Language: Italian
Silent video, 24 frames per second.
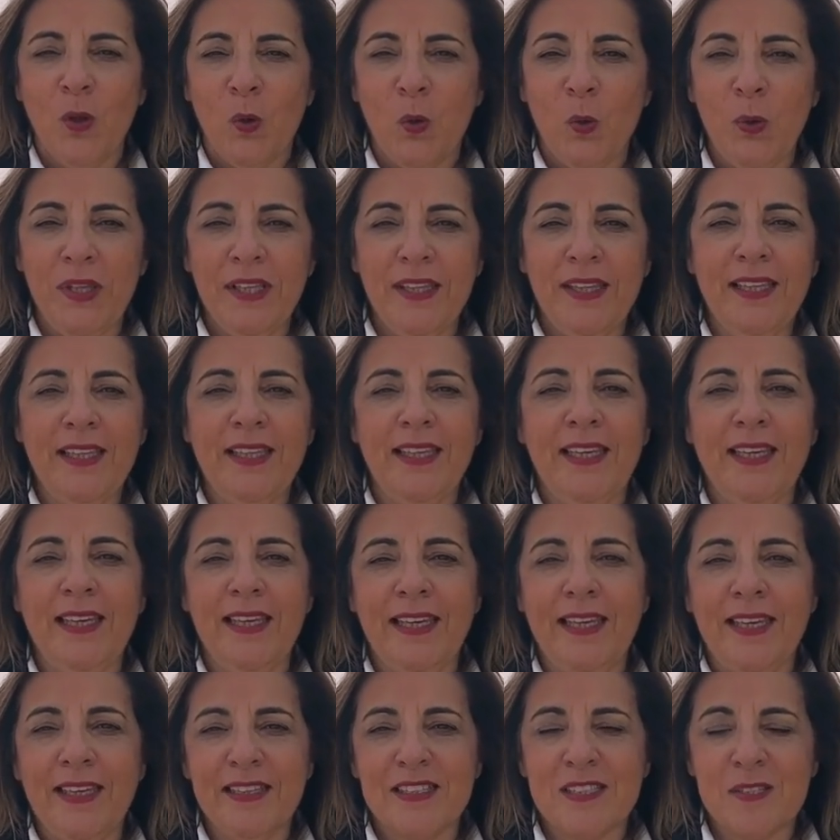
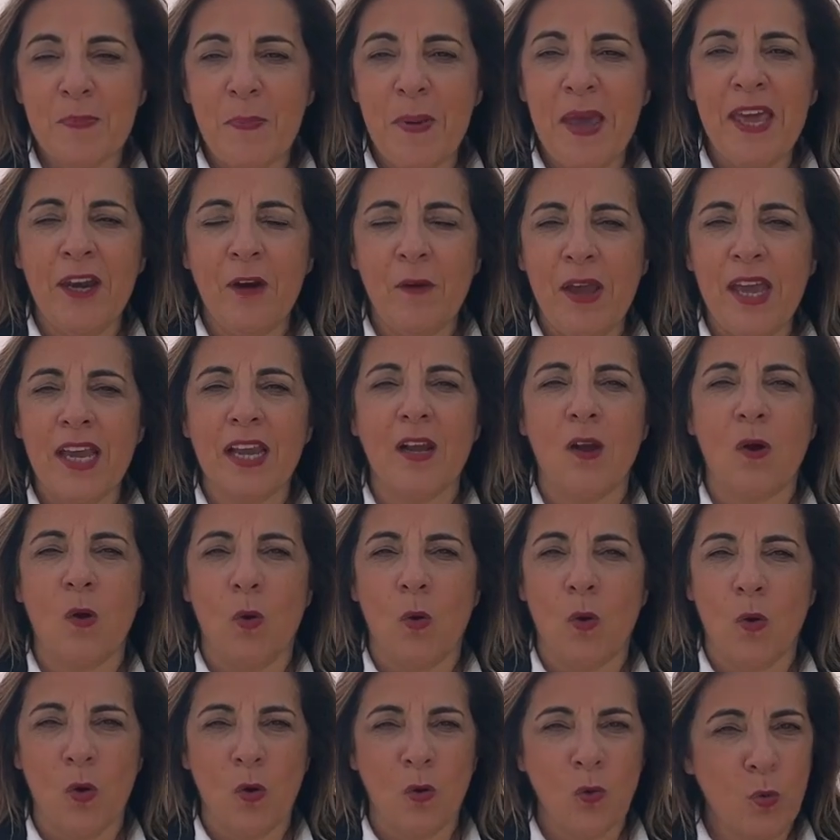Quindi spero
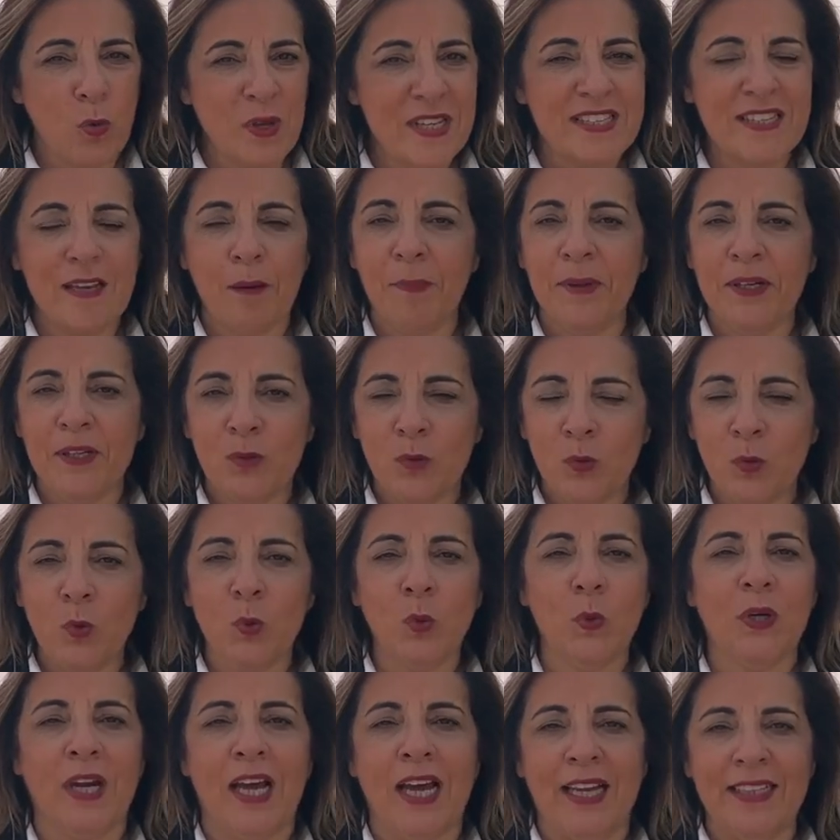ecco, con questa
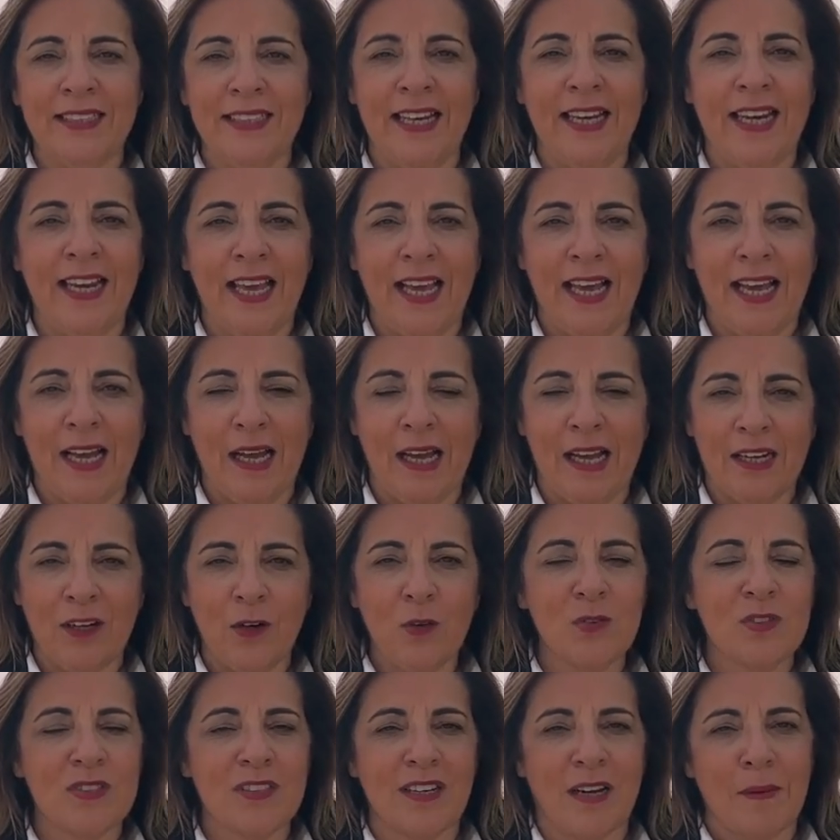apertura della
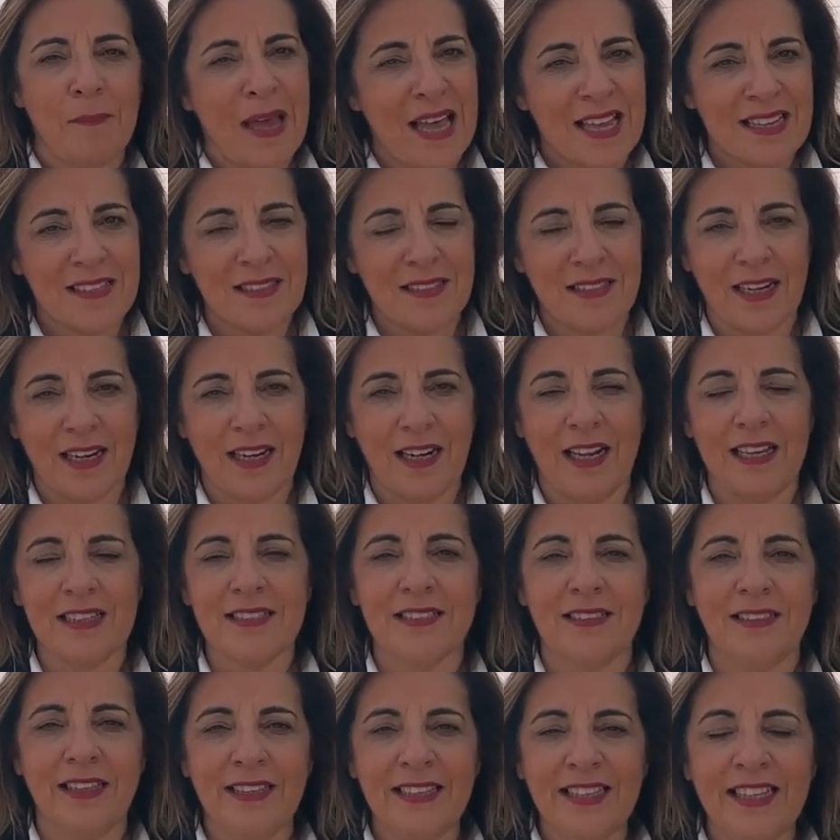nostra
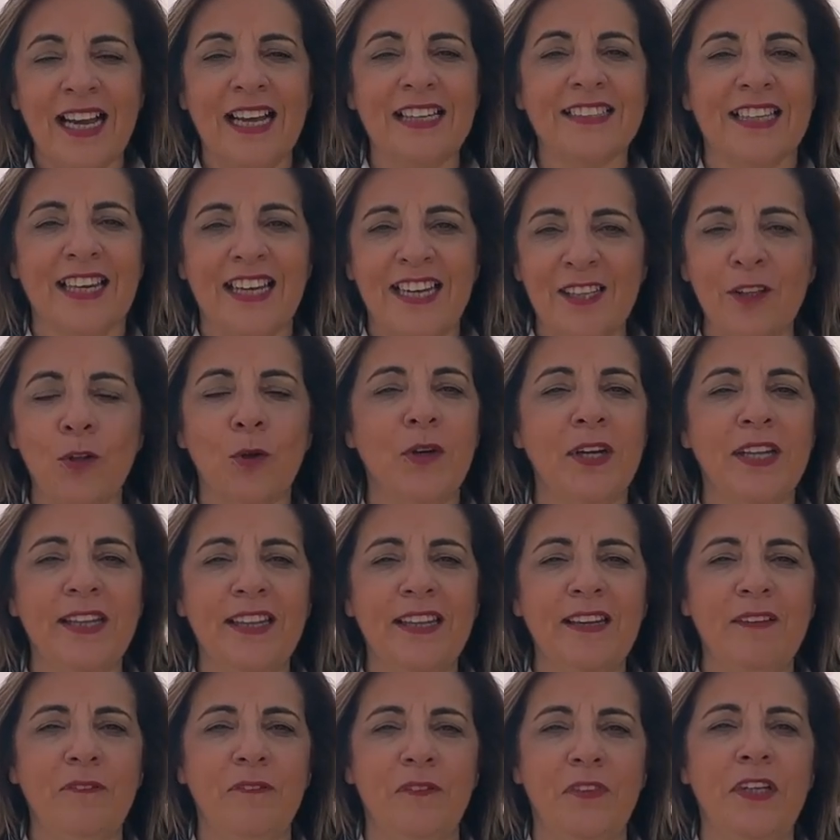masterclass dedicata alle donne
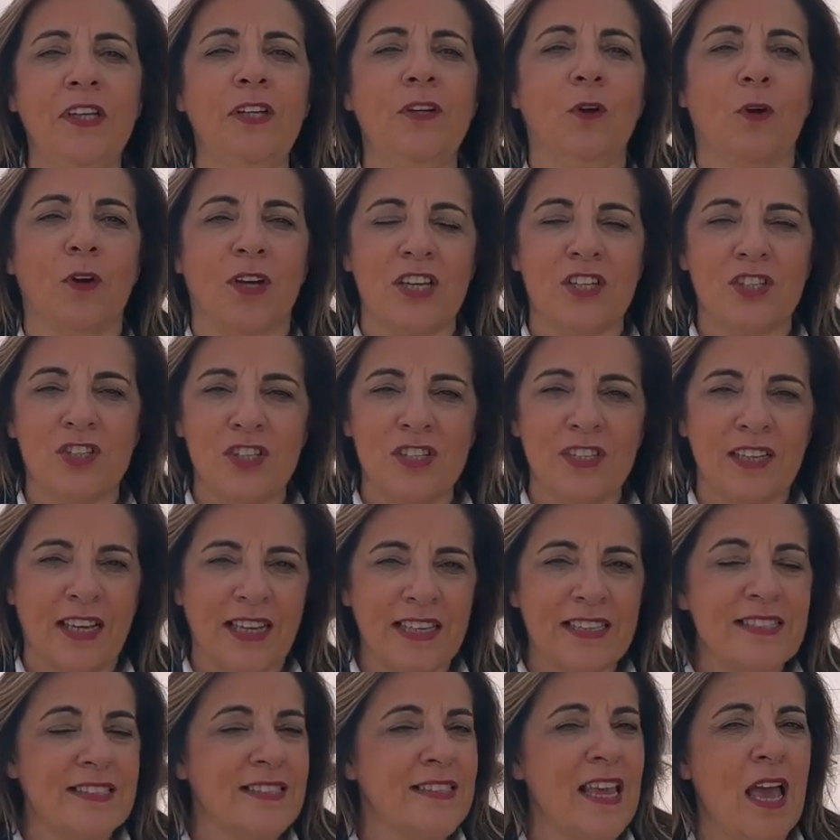del vino che, ci,
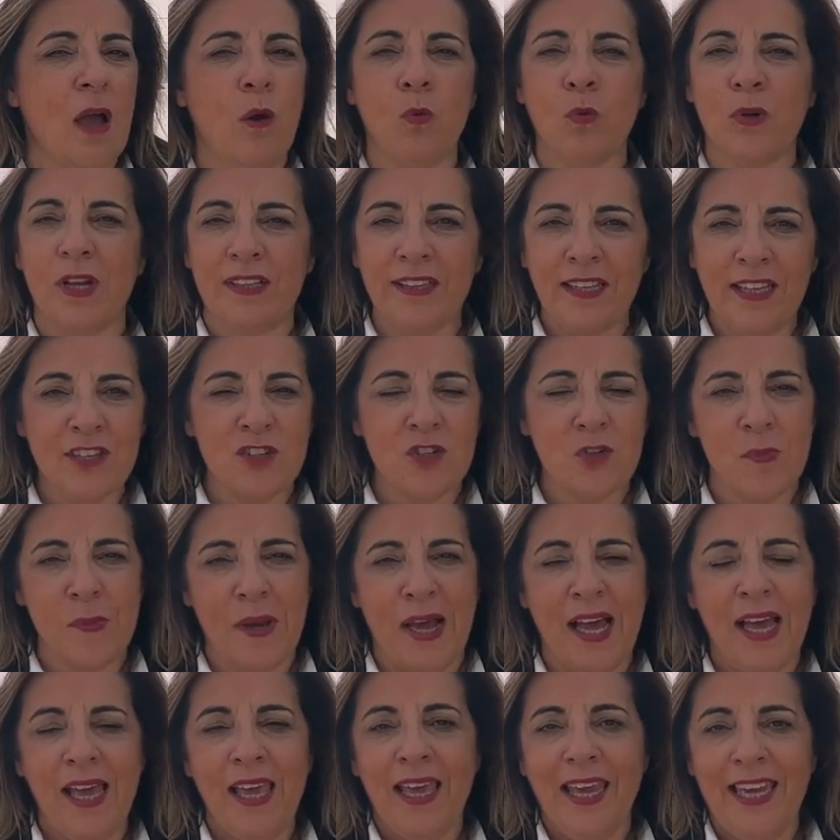che sia una
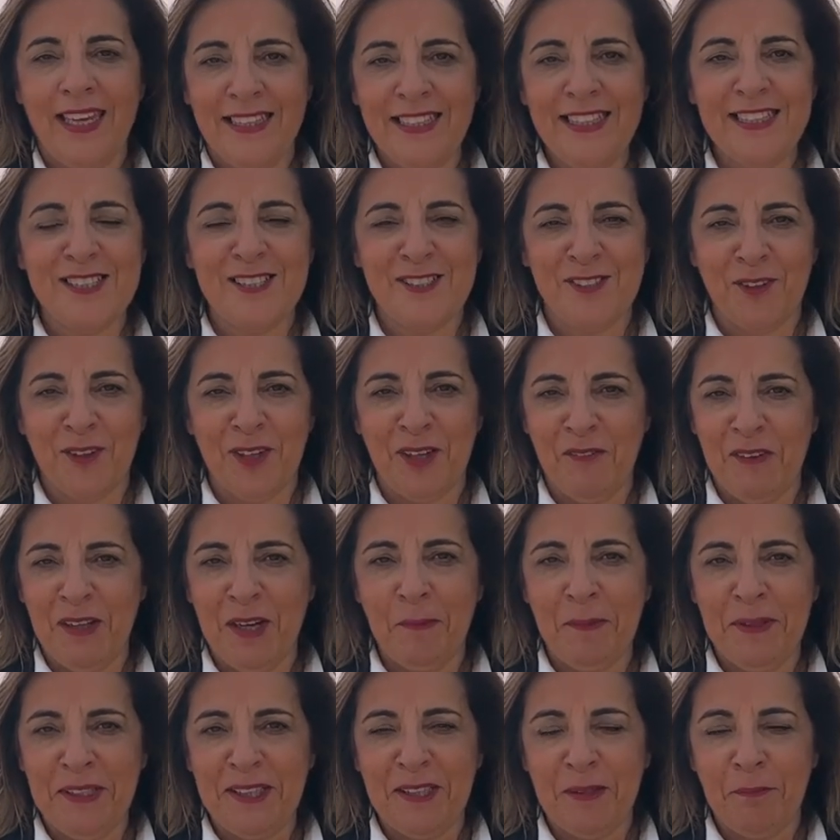decima edizione
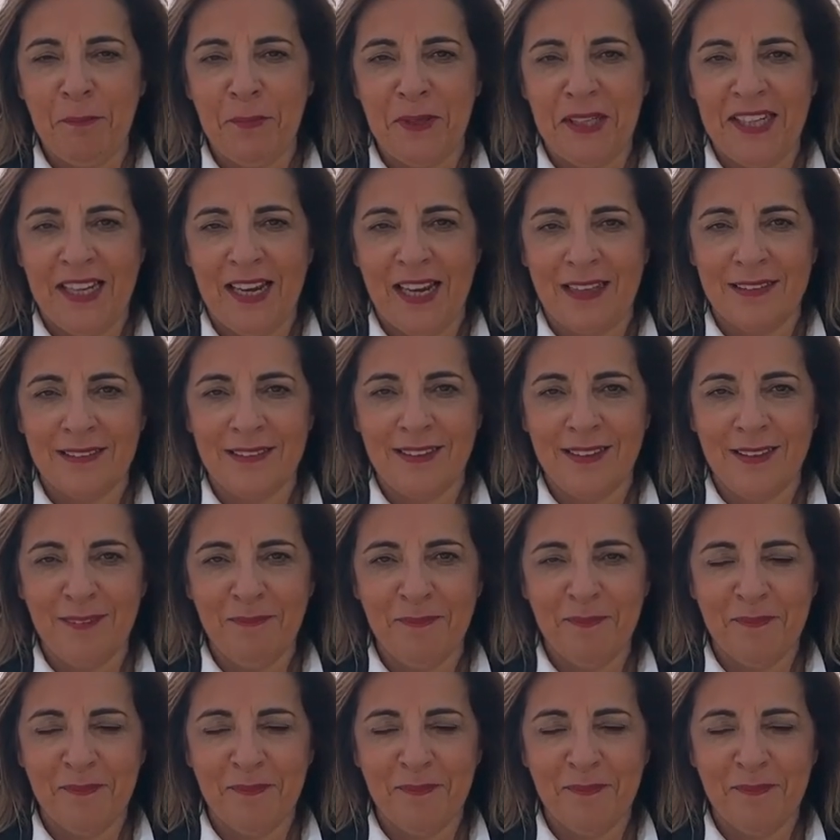veramente brillante.